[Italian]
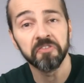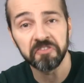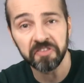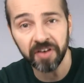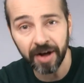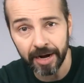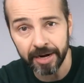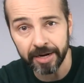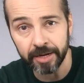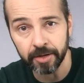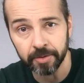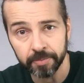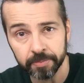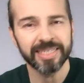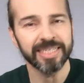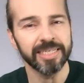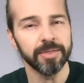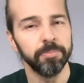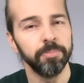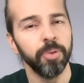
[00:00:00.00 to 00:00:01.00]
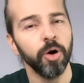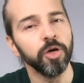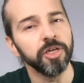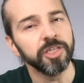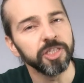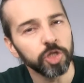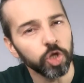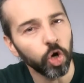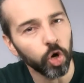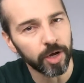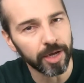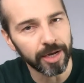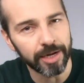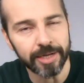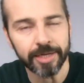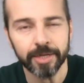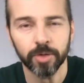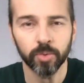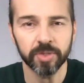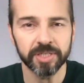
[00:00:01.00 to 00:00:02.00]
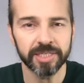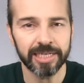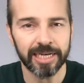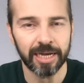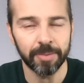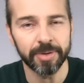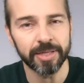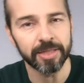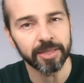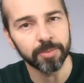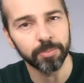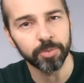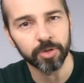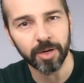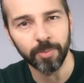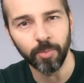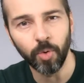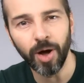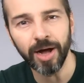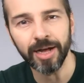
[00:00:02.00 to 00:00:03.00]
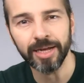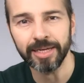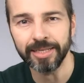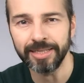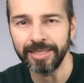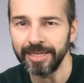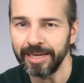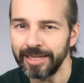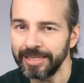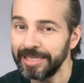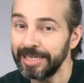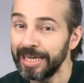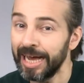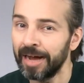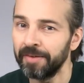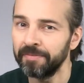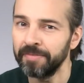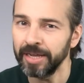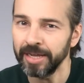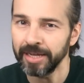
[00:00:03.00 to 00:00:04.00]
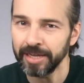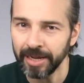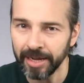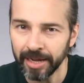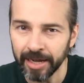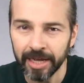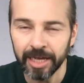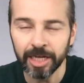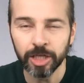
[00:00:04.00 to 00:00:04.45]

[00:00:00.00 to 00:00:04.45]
fare. Sì, poi so che linguisticamente potremmo anche dire di avere